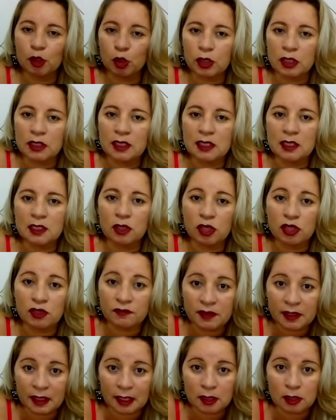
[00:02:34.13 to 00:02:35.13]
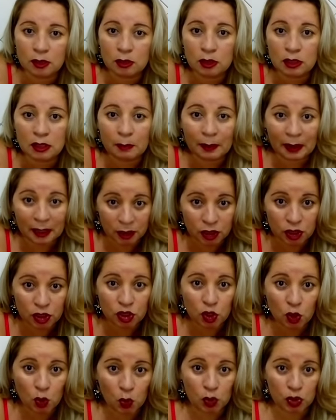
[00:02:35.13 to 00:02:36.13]
todas as notificações a partir
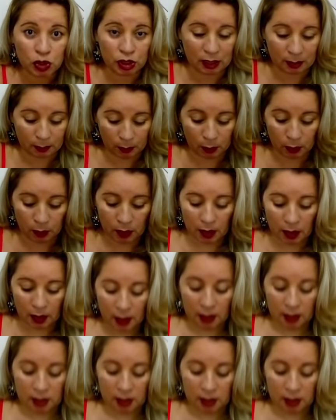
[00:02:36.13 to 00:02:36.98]
de hoje, tá bom?